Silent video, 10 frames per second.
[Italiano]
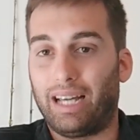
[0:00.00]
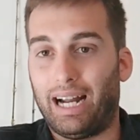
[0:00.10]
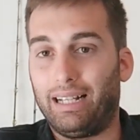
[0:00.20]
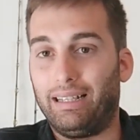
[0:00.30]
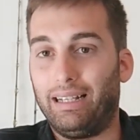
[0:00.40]

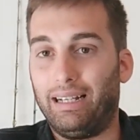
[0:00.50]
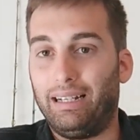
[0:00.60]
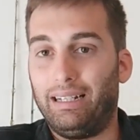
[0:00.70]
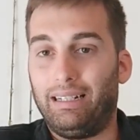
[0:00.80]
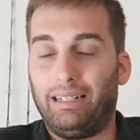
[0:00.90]

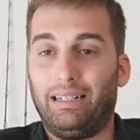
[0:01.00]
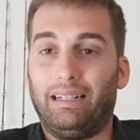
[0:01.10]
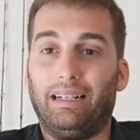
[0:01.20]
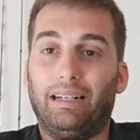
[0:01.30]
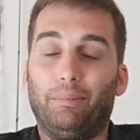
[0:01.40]
grande
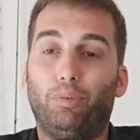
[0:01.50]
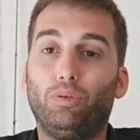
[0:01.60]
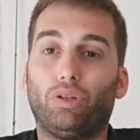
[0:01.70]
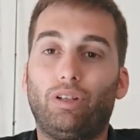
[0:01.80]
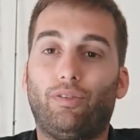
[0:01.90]
eh,
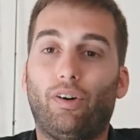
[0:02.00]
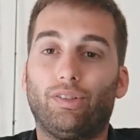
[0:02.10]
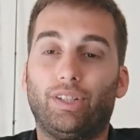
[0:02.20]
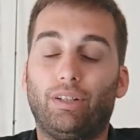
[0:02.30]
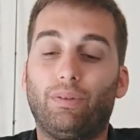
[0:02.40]
punto di
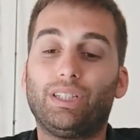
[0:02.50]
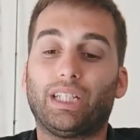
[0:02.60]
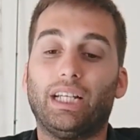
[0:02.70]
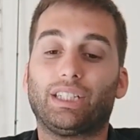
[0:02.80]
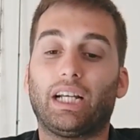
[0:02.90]
forza di
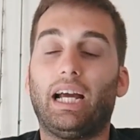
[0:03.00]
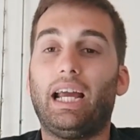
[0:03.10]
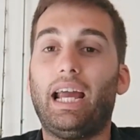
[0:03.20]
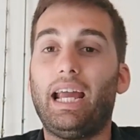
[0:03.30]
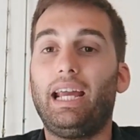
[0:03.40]

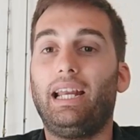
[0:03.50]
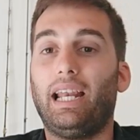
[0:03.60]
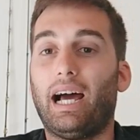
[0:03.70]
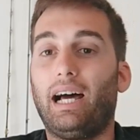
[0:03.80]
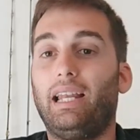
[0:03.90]
quest'esca è
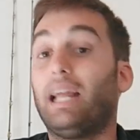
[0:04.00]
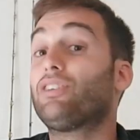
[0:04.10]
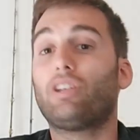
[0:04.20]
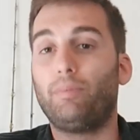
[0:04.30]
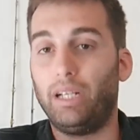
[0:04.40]
la
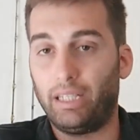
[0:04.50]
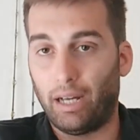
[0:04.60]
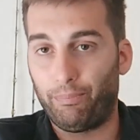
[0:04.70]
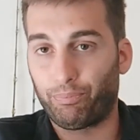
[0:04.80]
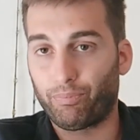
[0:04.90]

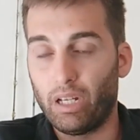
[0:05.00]
lanciabilità.